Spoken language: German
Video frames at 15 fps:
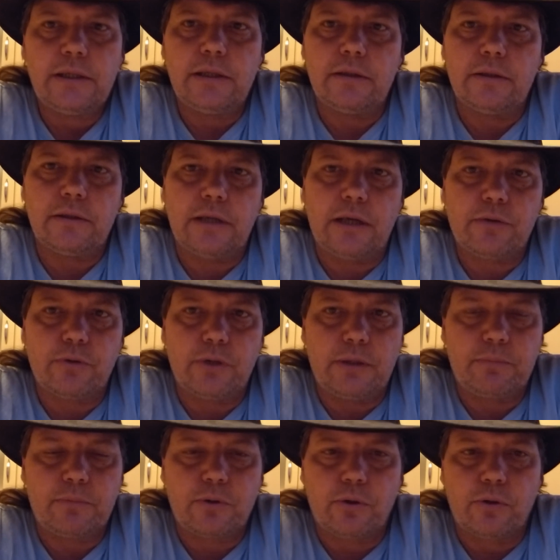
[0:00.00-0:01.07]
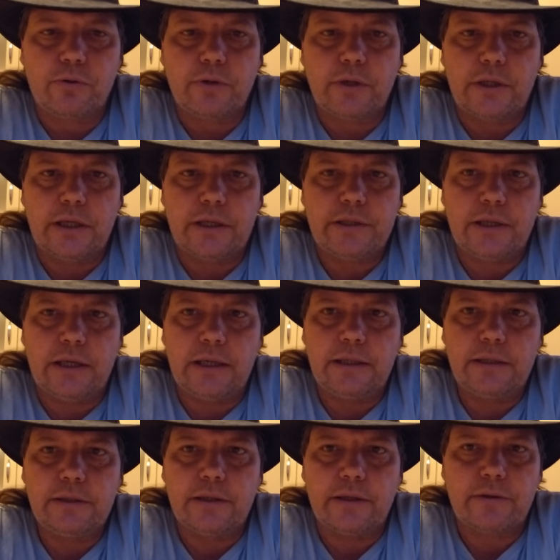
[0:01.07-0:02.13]
äh, also eben größere
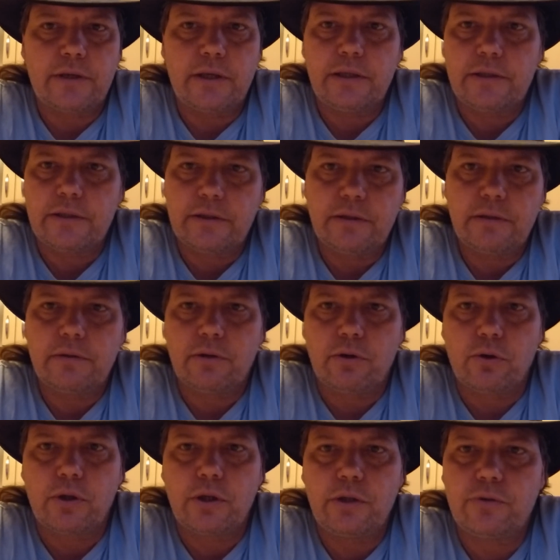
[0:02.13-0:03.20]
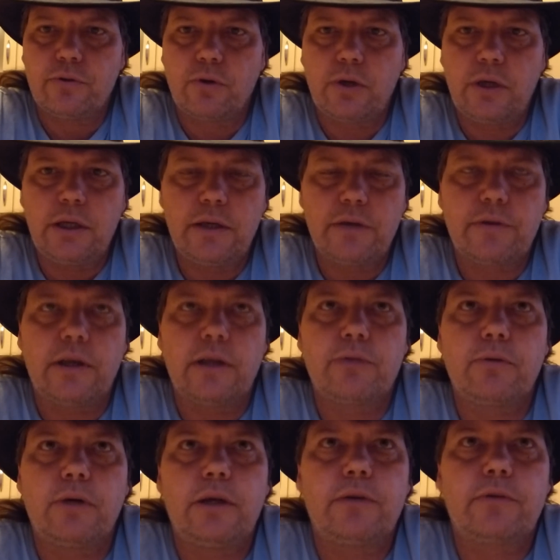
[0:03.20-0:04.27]
Dateien, das geht rucki zucki, ist
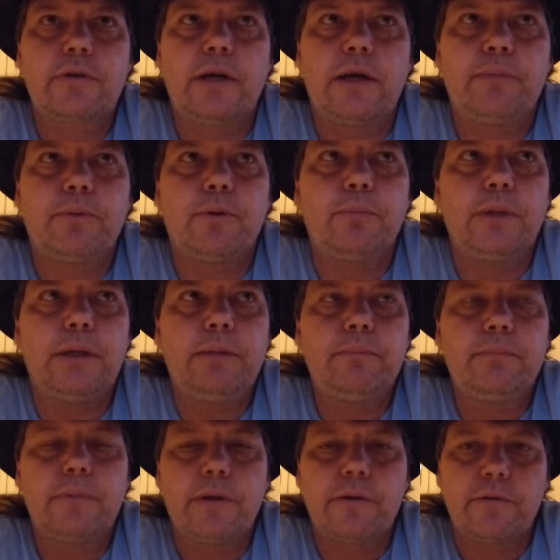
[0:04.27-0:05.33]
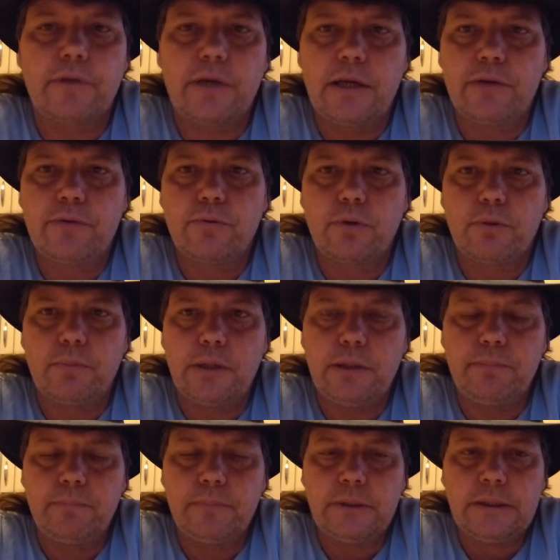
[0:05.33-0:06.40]
also alles kein Problem, das ist alles so
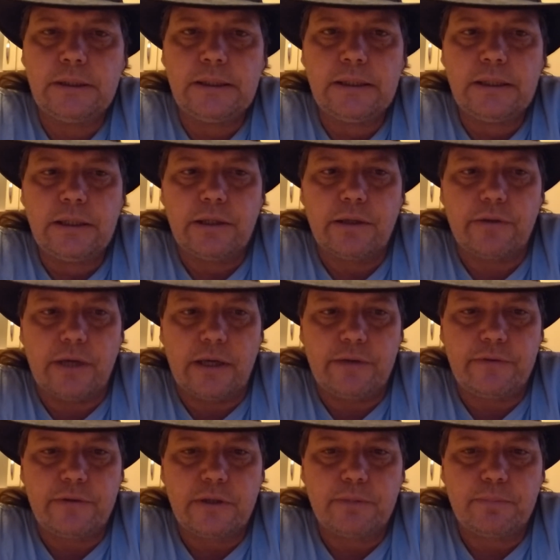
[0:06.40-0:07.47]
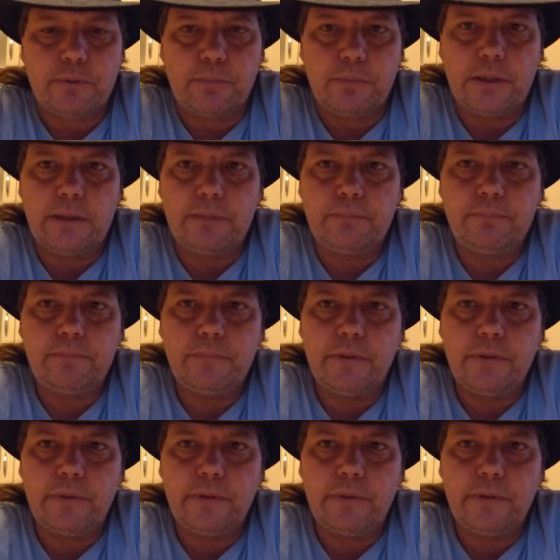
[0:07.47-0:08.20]
geblieben. Das einzige Problem